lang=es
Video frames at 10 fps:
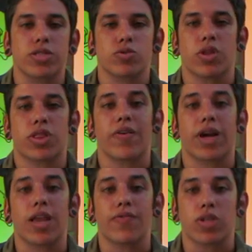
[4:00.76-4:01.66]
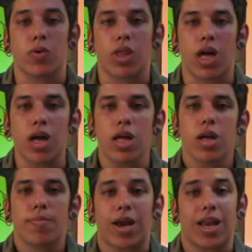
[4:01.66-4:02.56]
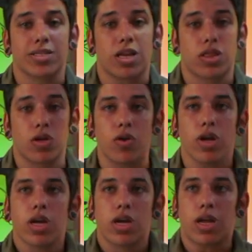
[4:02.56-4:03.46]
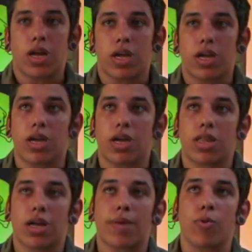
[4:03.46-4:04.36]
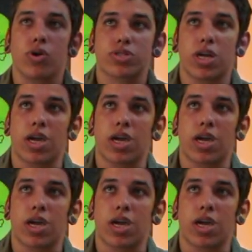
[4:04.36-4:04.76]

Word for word: que se utilizaban en la antigüedad para la abstracción y, digamos,